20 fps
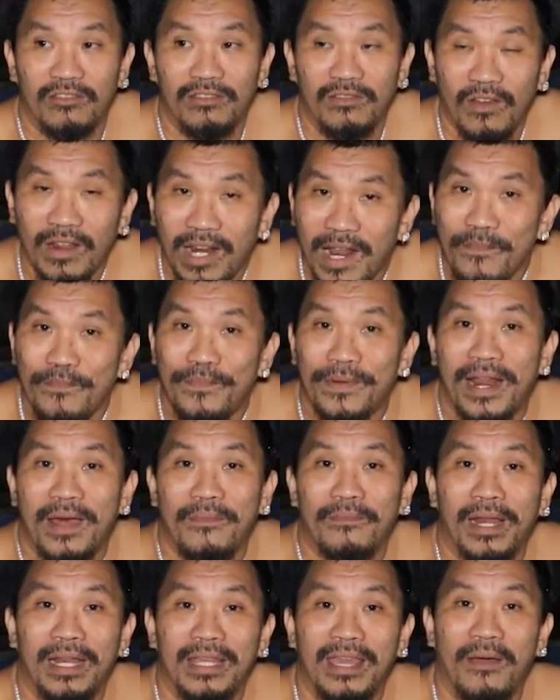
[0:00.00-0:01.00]
seorang
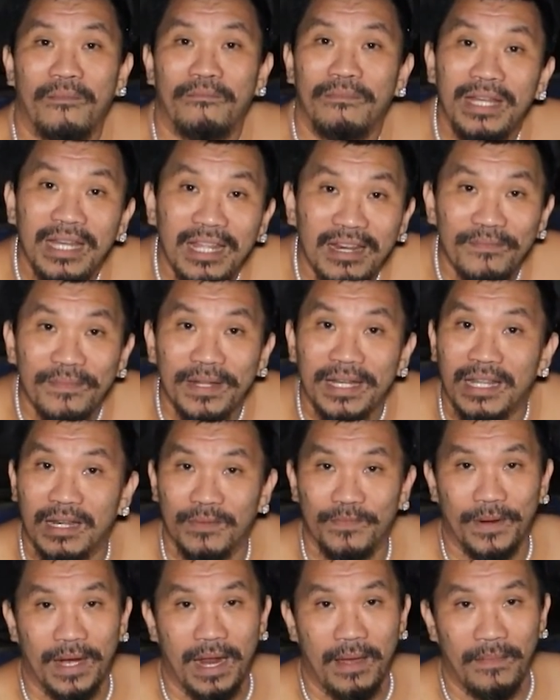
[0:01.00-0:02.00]
peramal yang
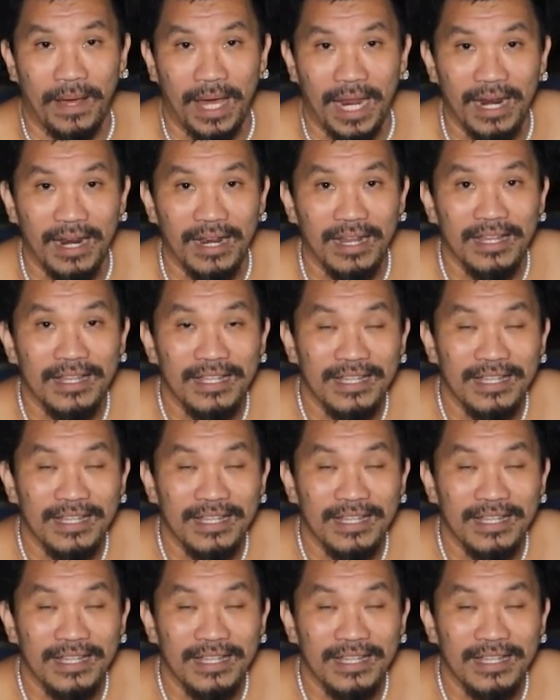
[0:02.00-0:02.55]
benar-benar peramal,